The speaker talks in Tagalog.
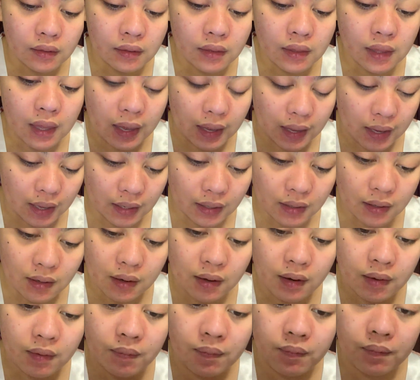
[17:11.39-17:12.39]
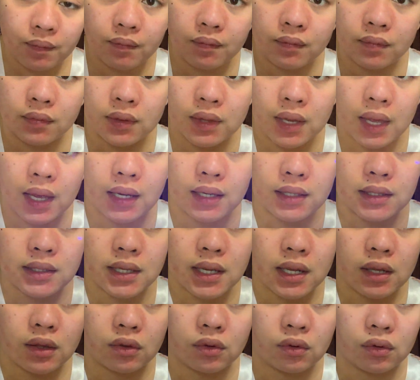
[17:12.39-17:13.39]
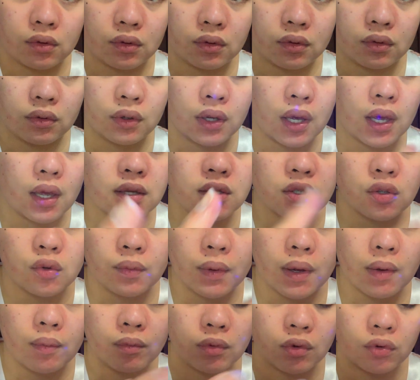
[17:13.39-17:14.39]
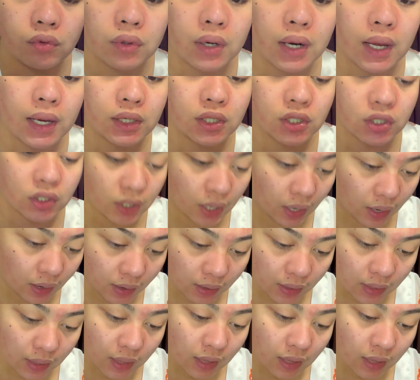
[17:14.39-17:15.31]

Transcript: Then, next ito. Okay, so may blue light siya.